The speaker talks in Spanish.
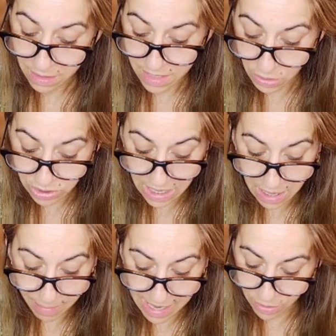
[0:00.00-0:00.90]
Ya os he
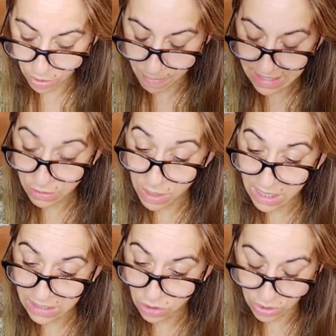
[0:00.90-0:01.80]
hablado en más de una
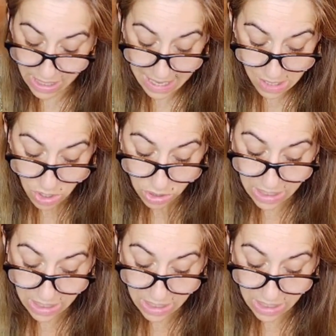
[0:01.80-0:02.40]
ocasión de ello,